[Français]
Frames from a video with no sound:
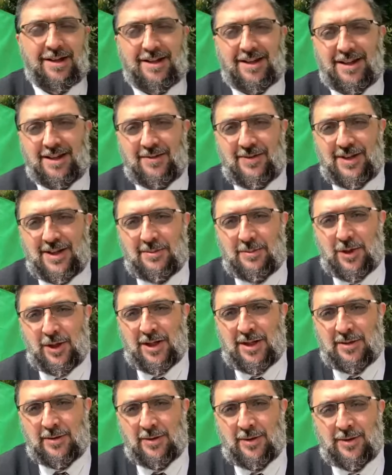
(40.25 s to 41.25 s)
évidemment la
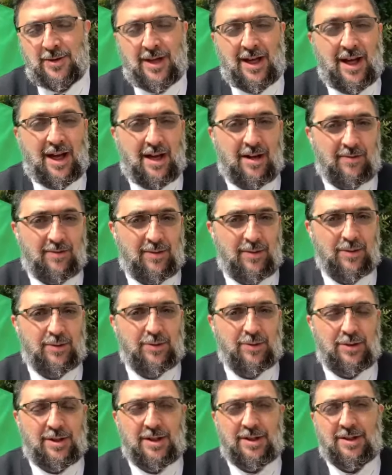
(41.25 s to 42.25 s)
note avant de
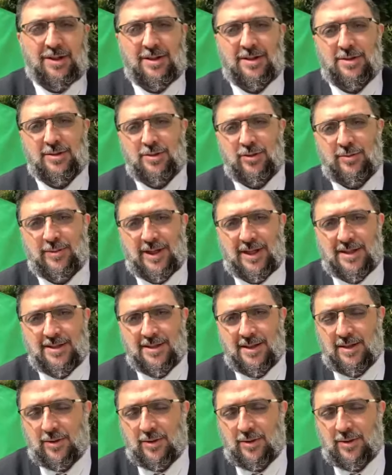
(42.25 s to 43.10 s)
quitter ce magasin.